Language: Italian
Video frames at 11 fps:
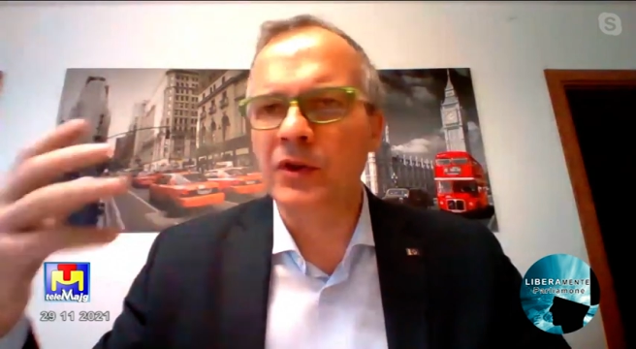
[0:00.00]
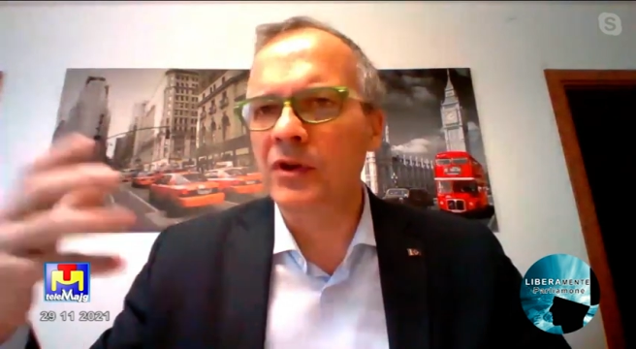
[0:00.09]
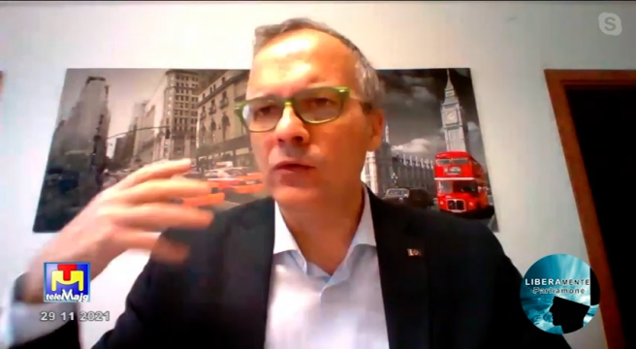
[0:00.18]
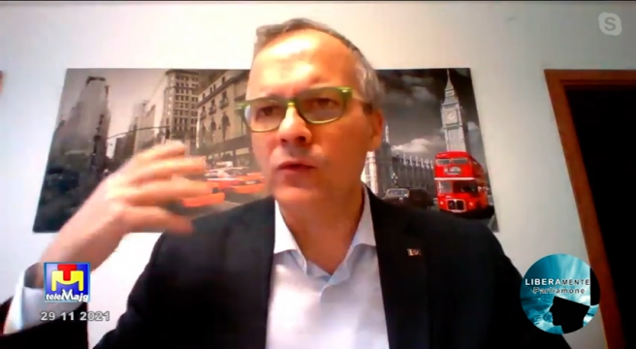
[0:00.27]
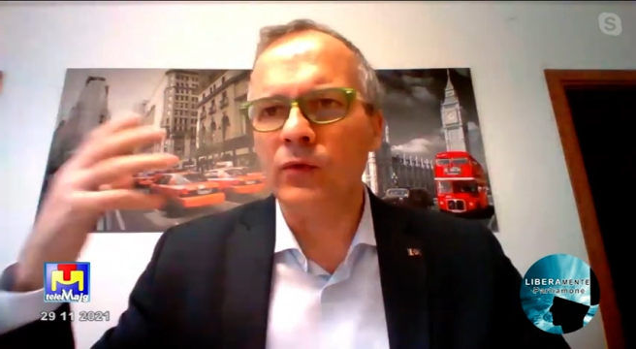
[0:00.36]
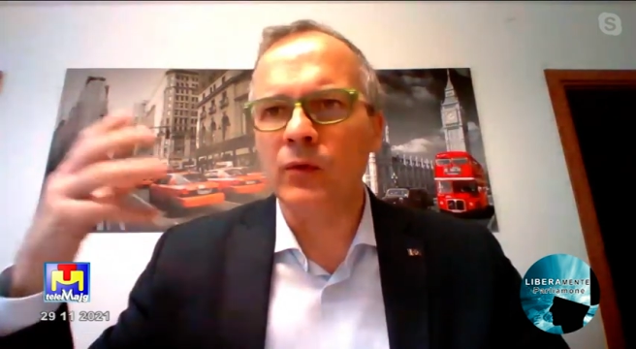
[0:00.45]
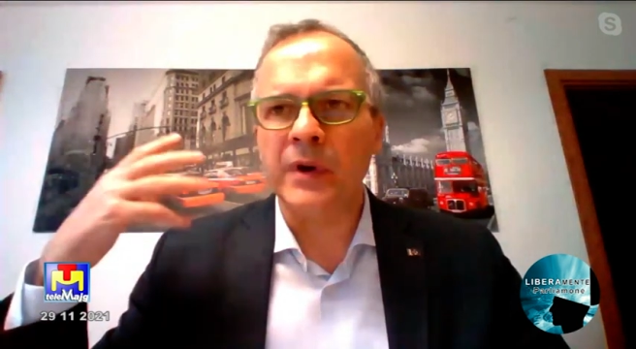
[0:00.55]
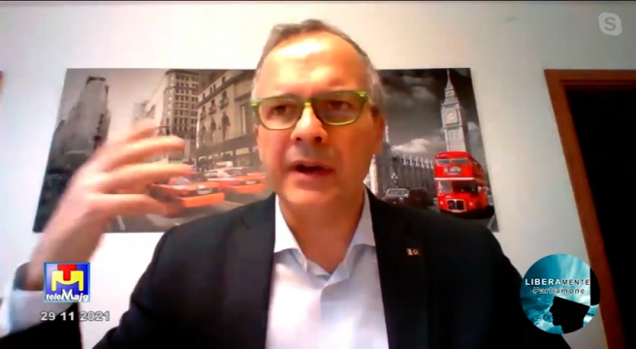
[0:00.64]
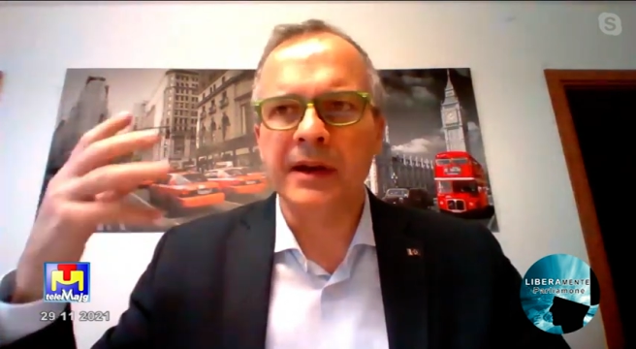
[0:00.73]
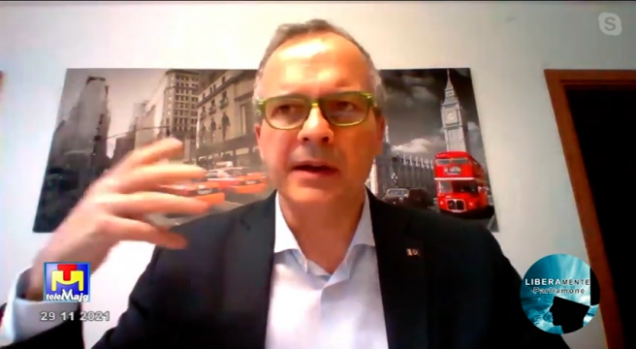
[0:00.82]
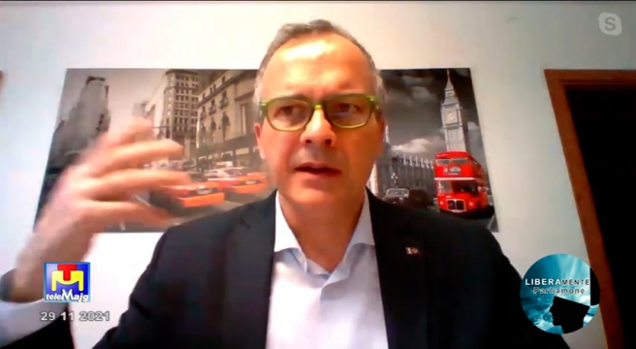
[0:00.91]

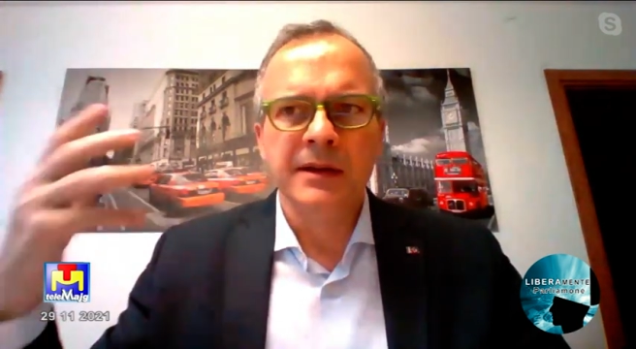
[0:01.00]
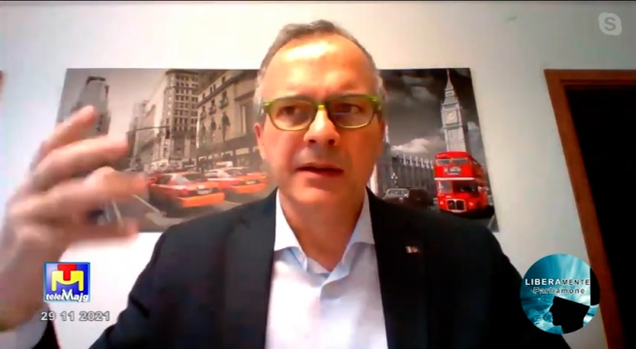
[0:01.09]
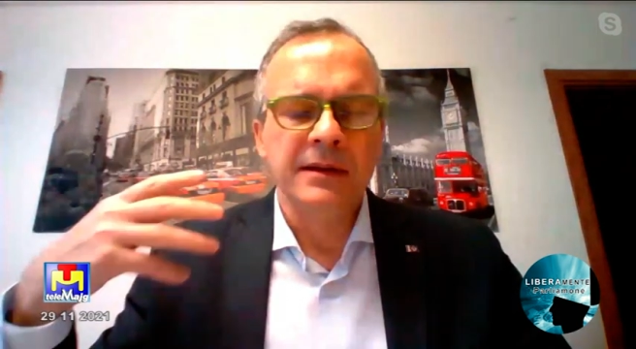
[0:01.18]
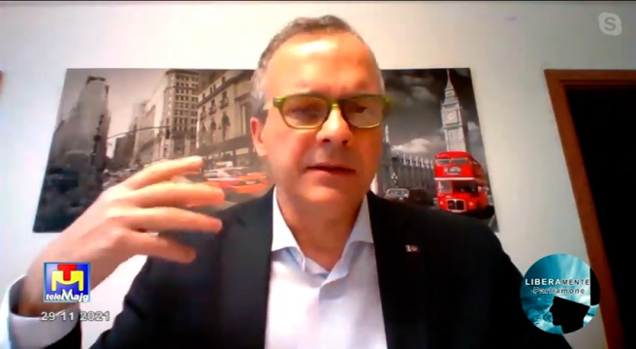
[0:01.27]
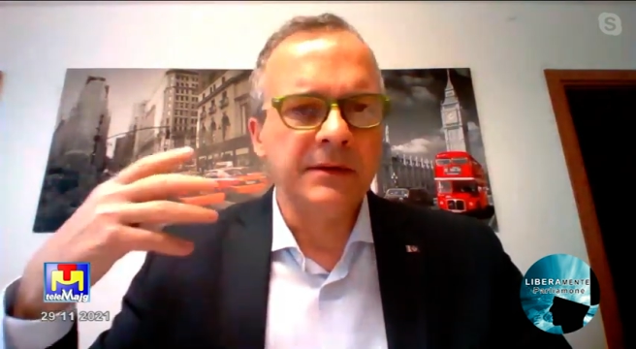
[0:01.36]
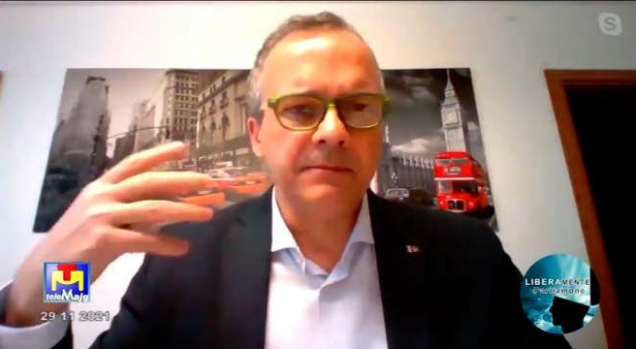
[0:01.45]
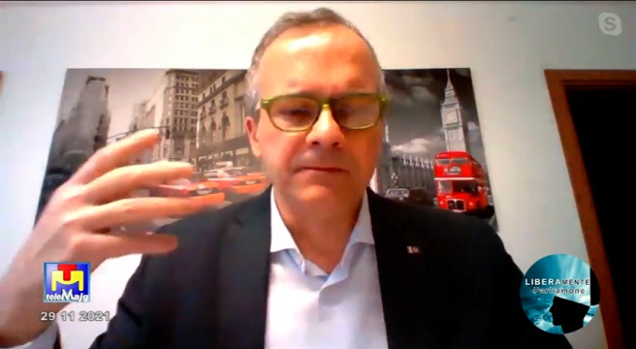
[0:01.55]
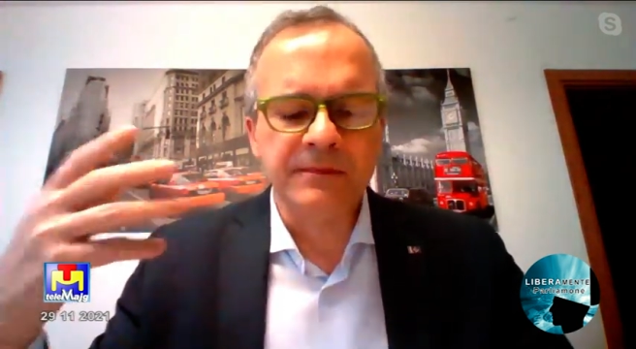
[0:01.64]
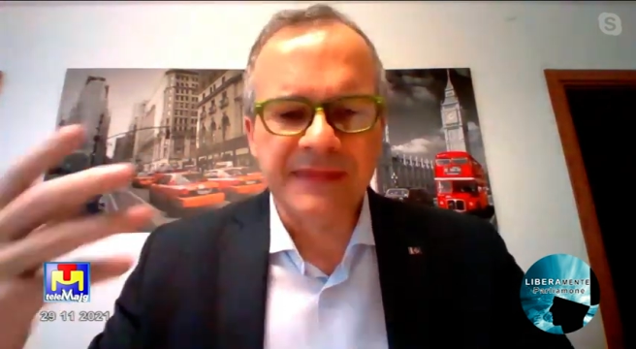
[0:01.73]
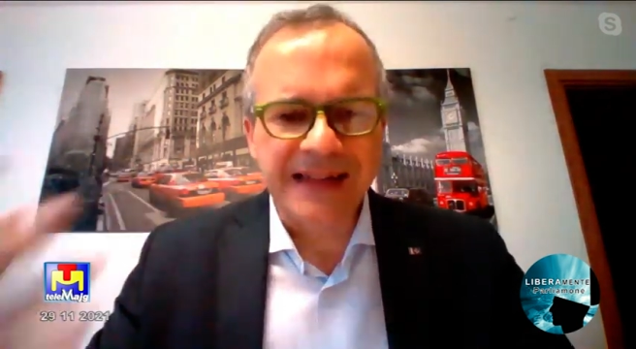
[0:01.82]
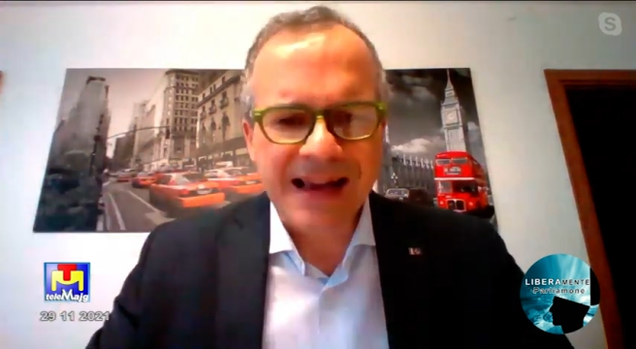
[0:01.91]
Chiunque Ehm,